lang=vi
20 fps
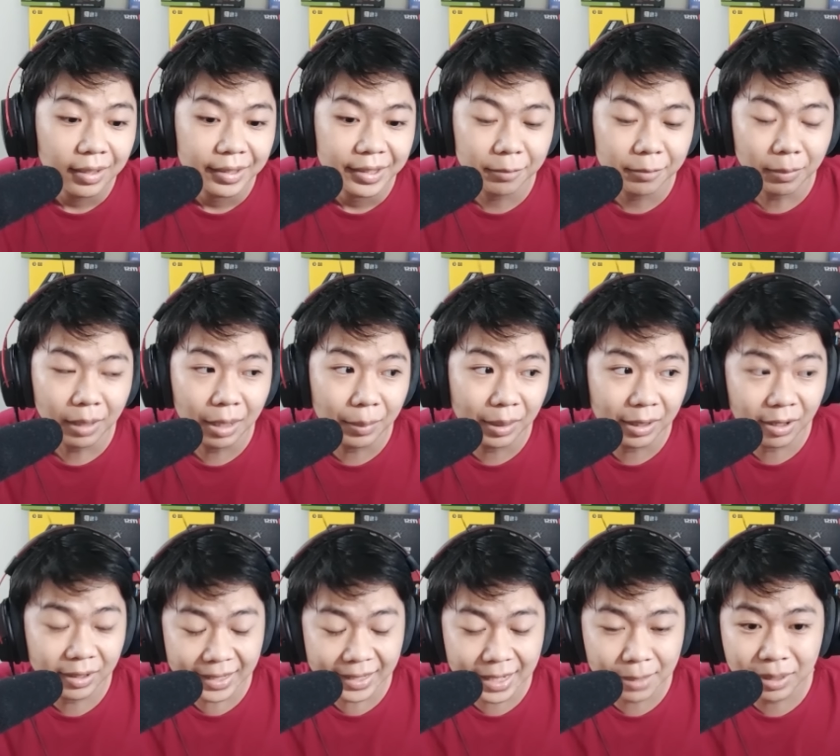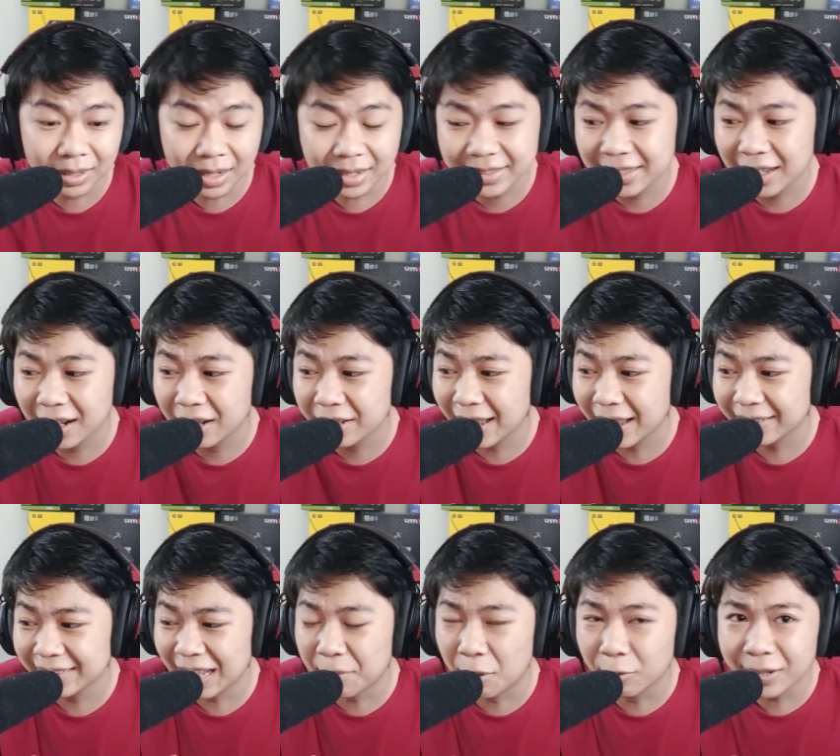nhưng mà mọi người thấy đó mình đã chơi gia
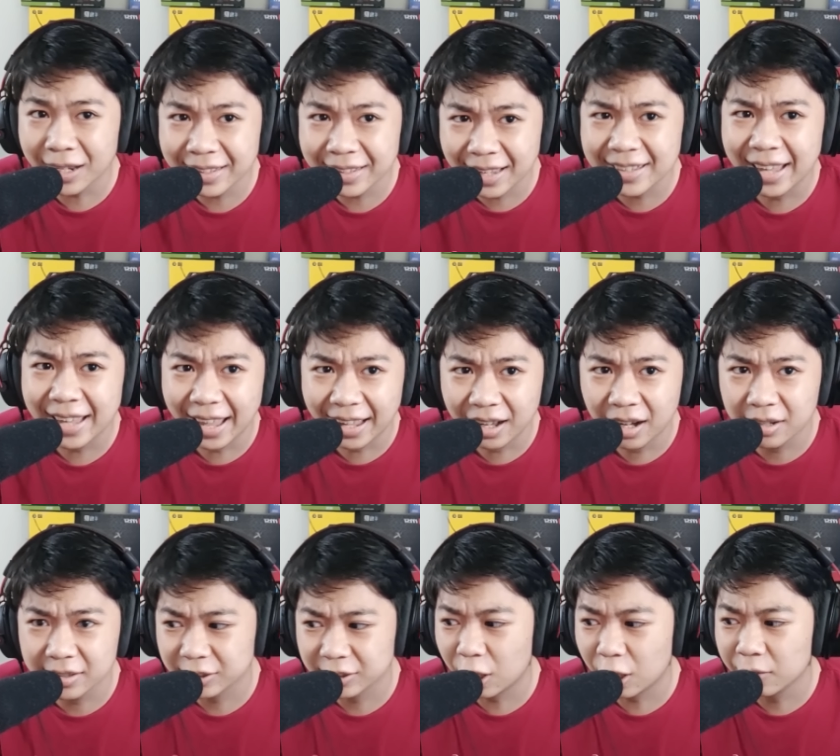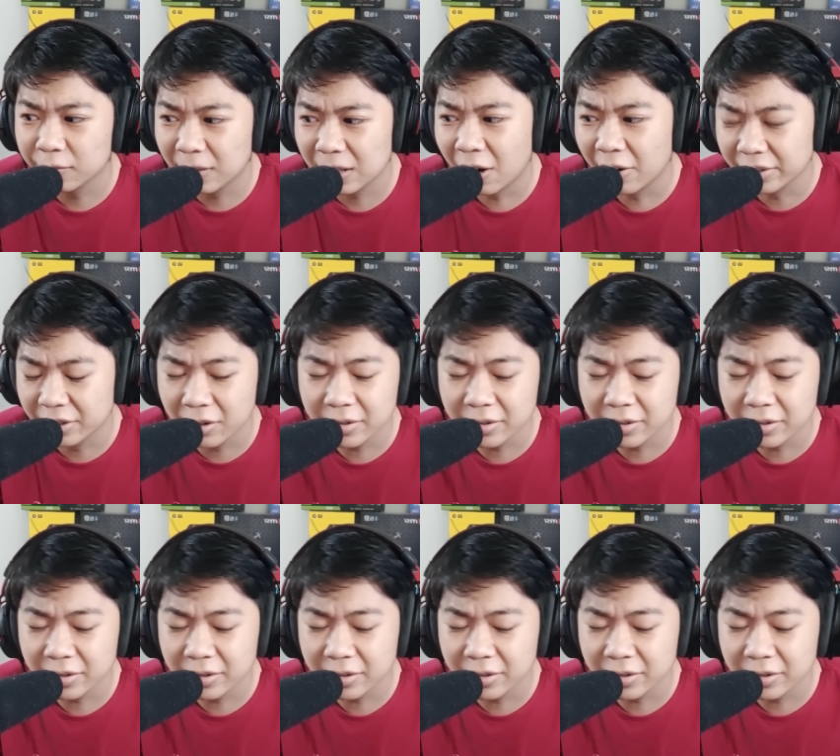ta một cách dễ dàng hơn so với hồi trước